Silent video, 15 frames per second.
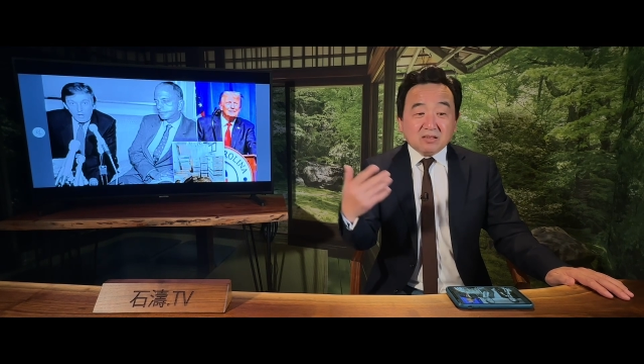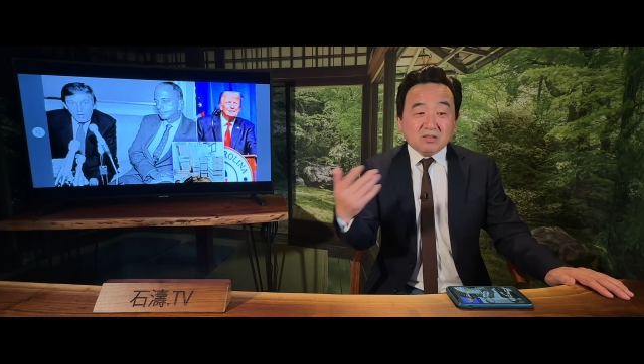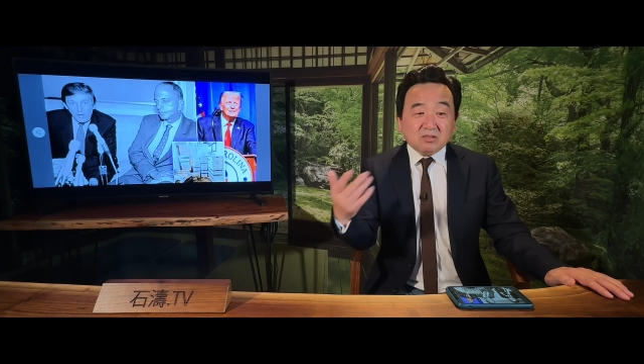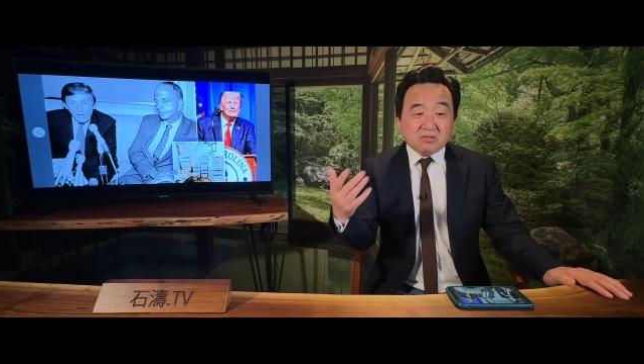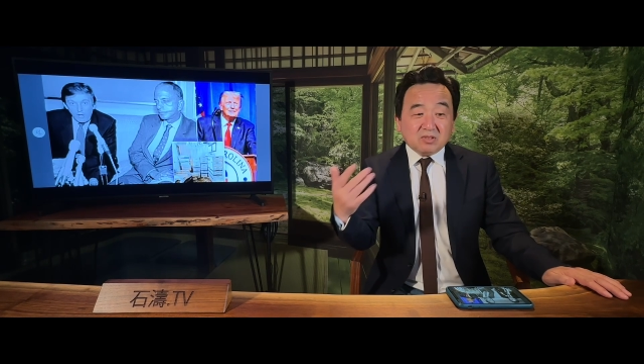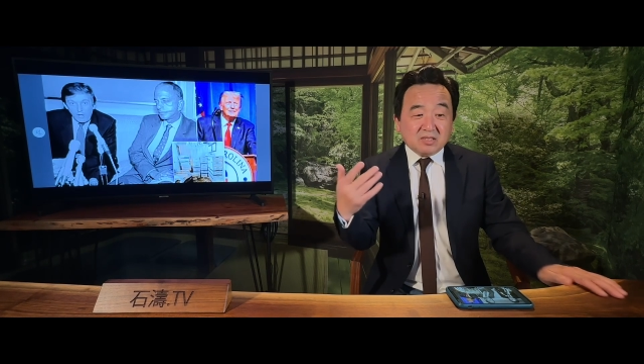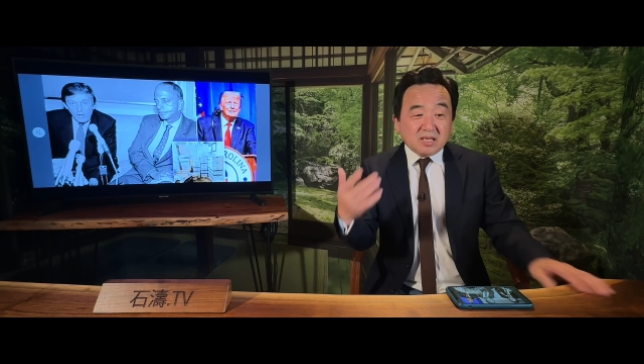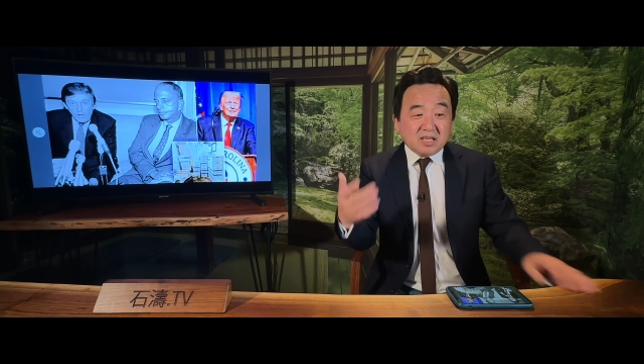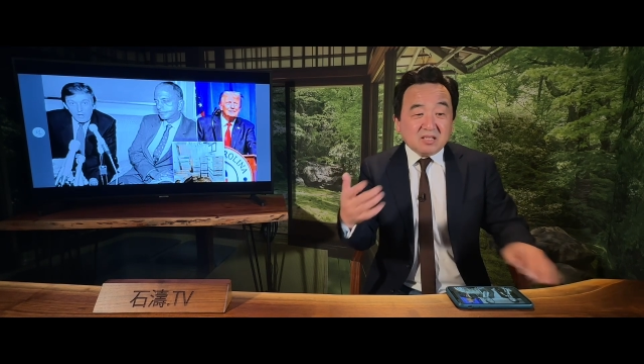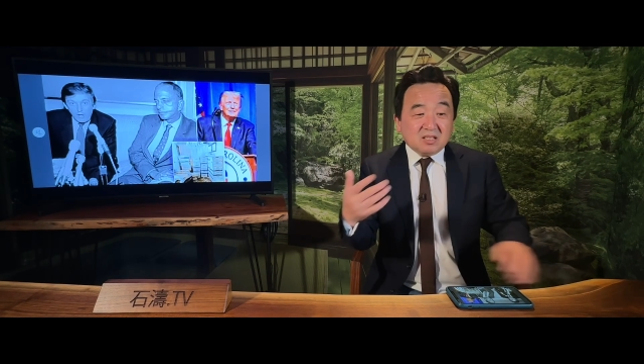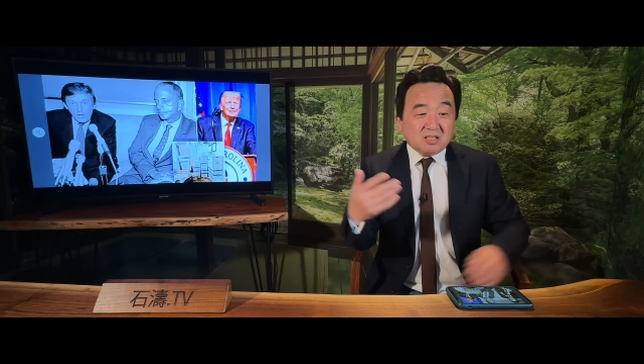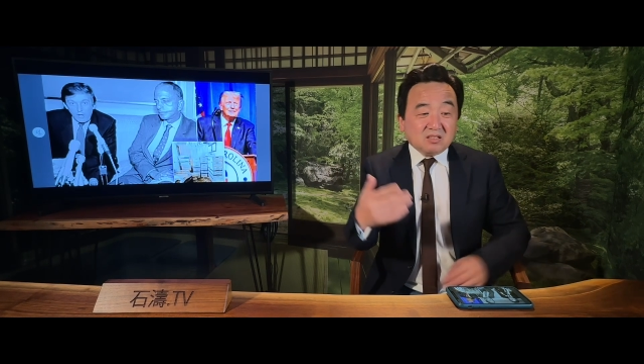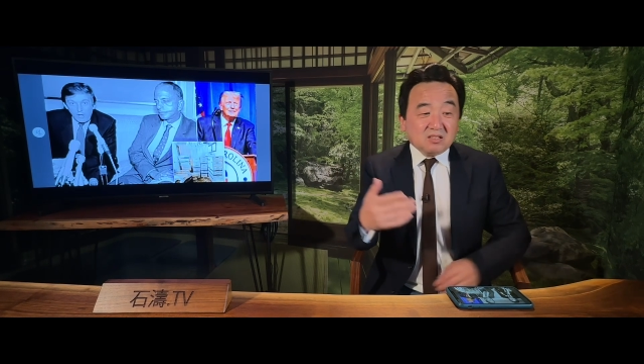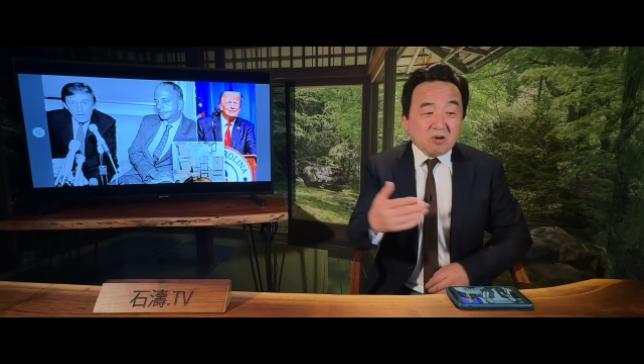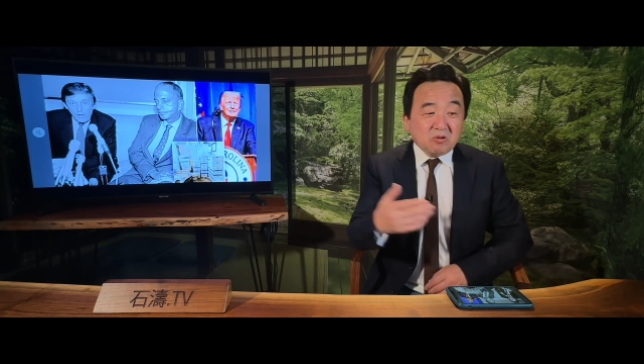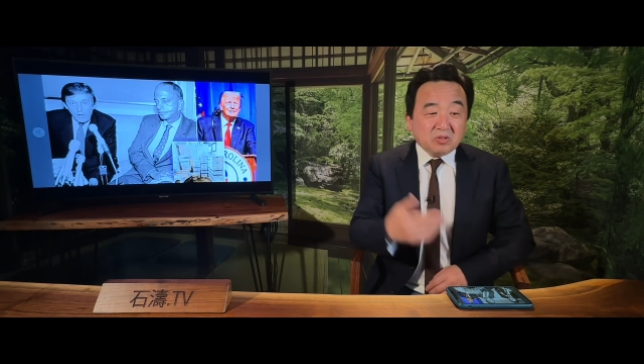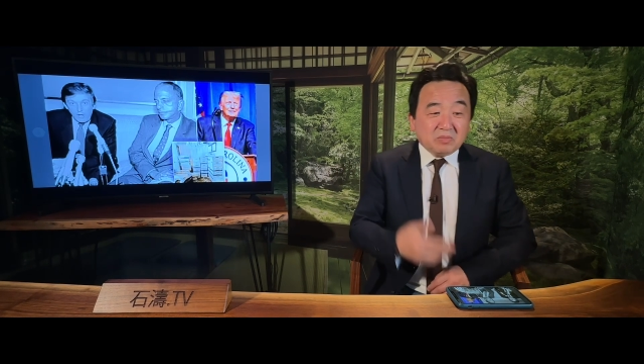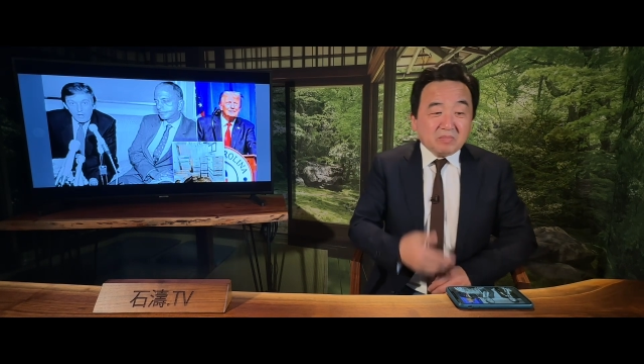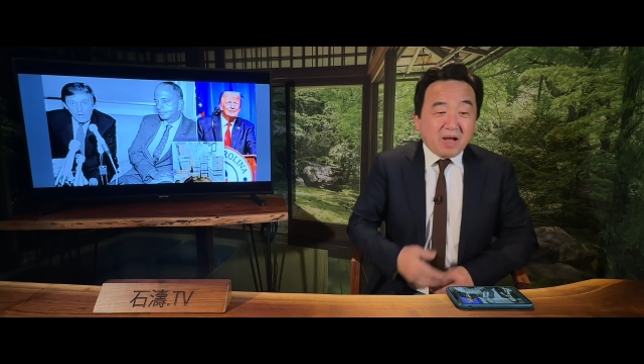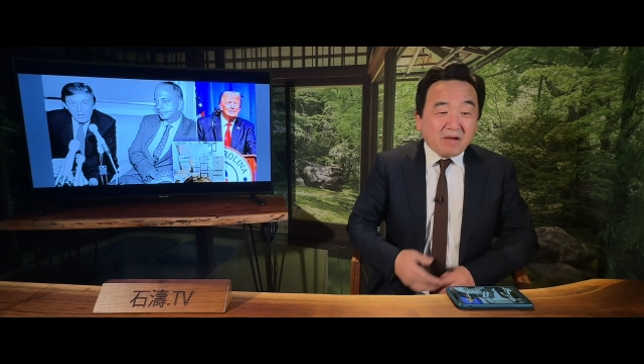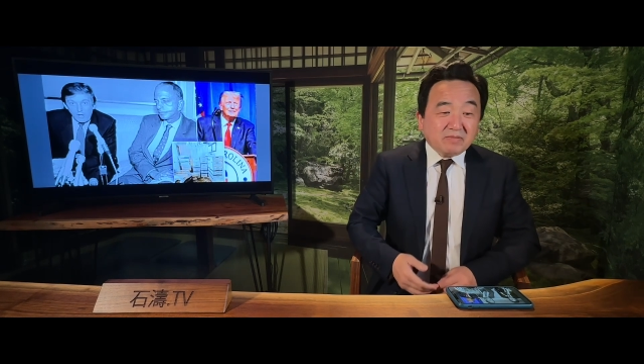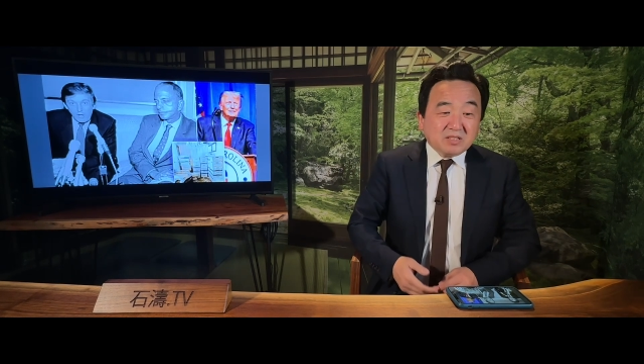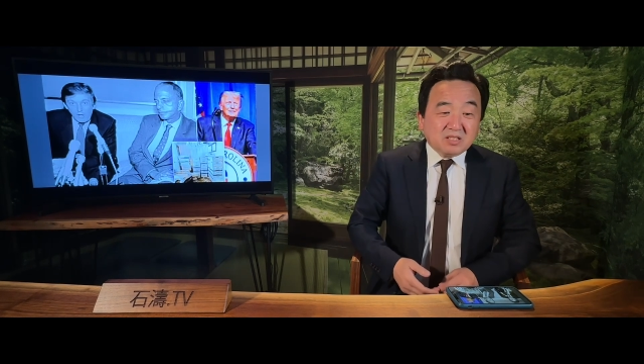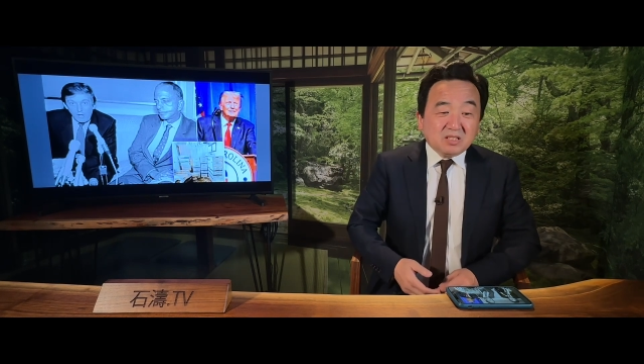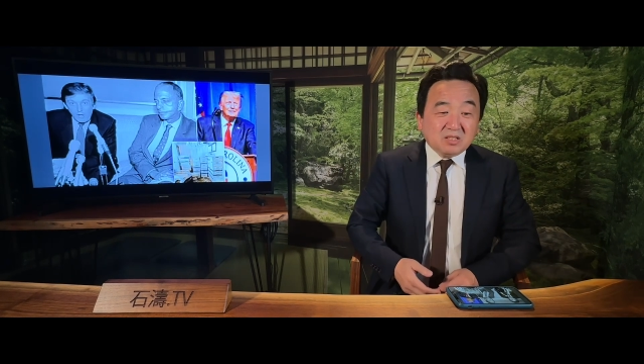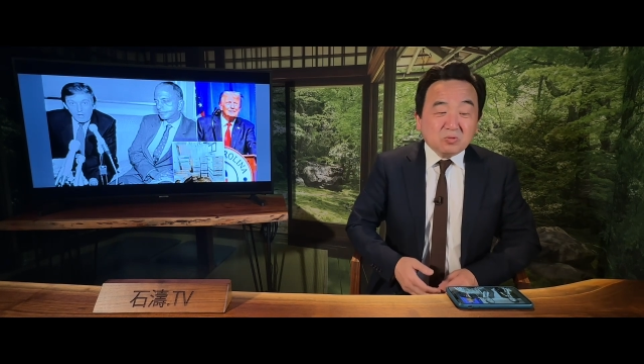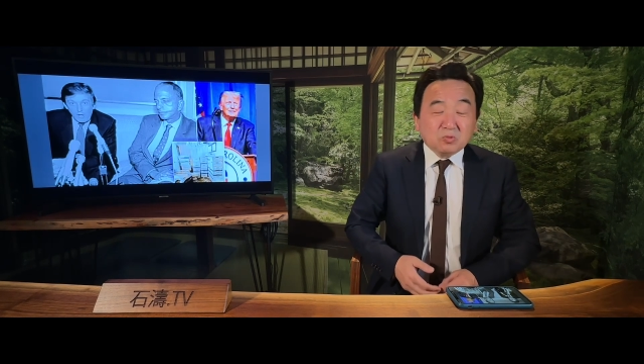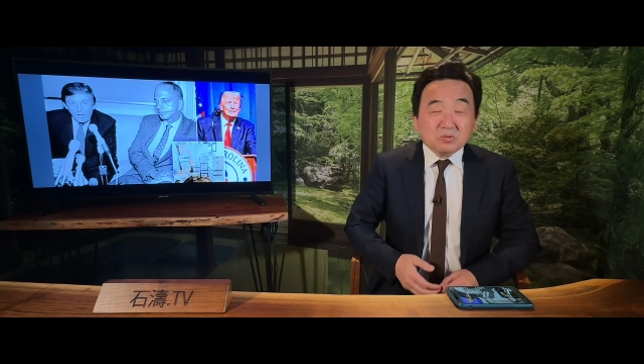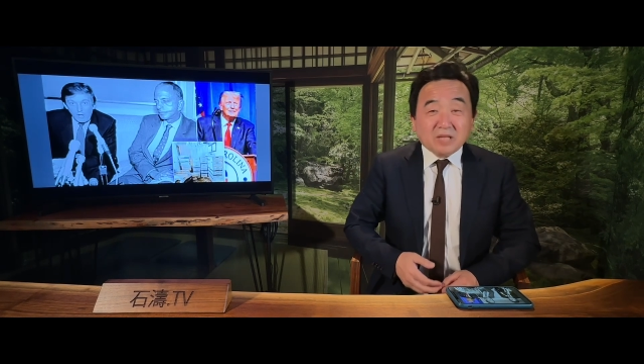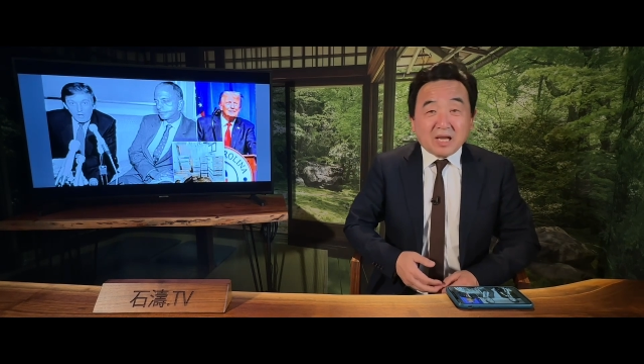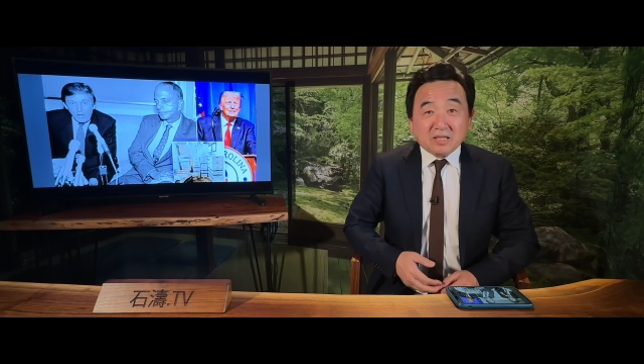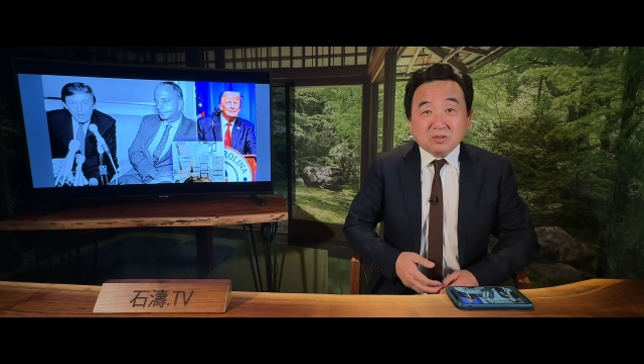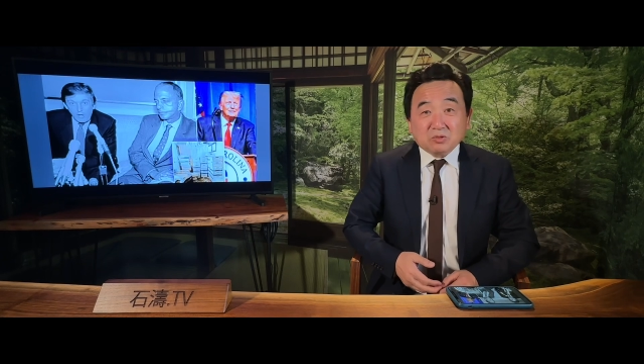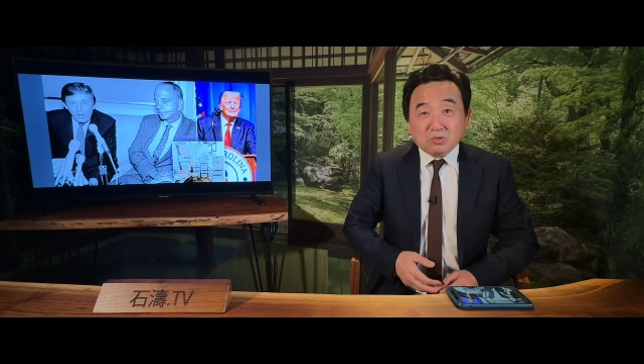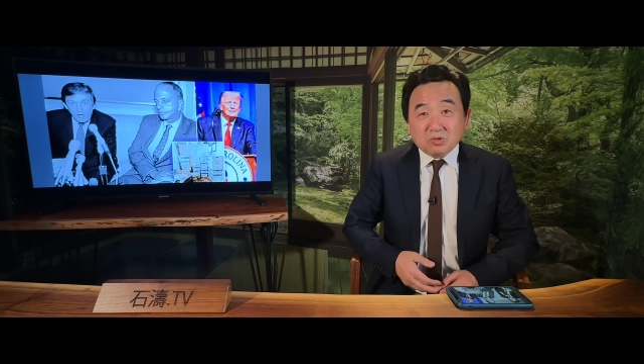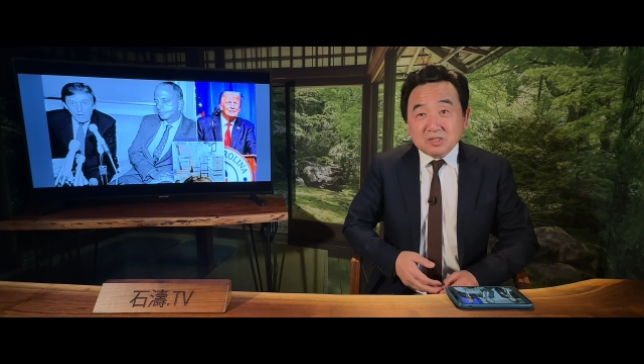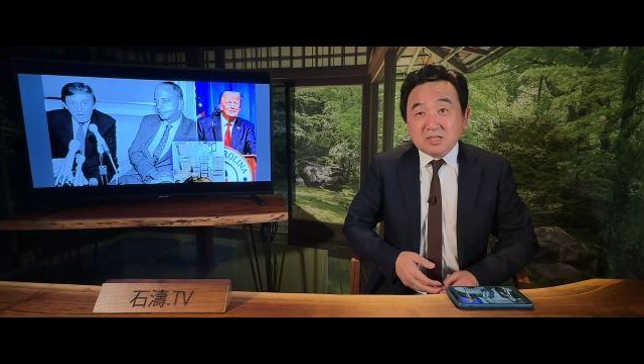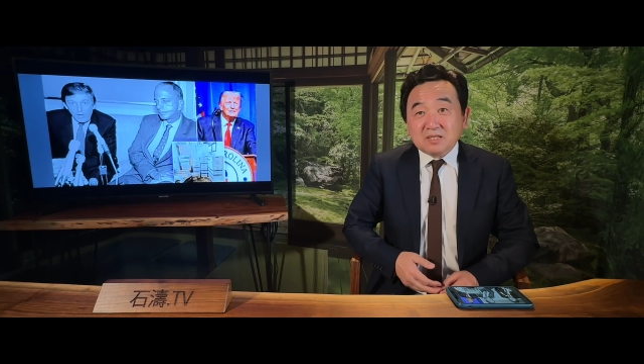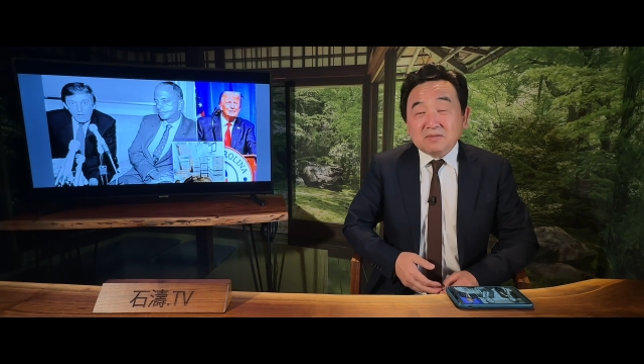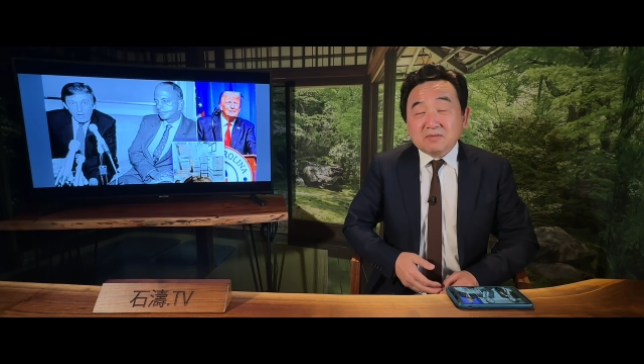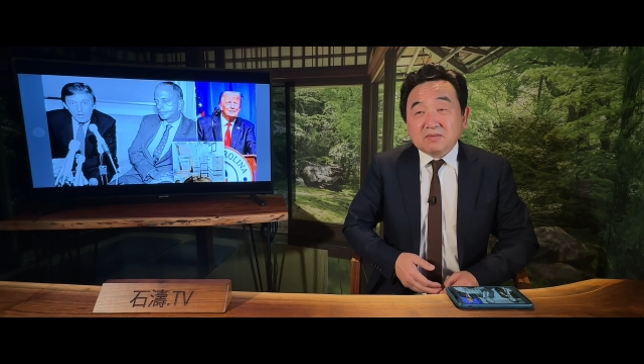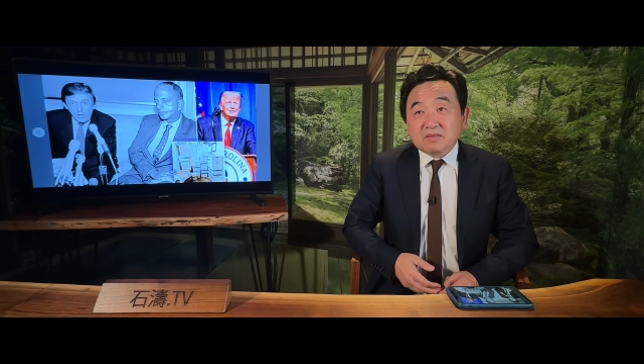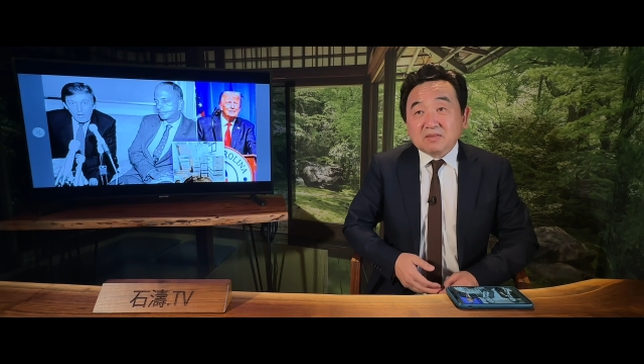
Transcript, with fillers: 就是这一次遭遇的麻烦几乎难以脱身，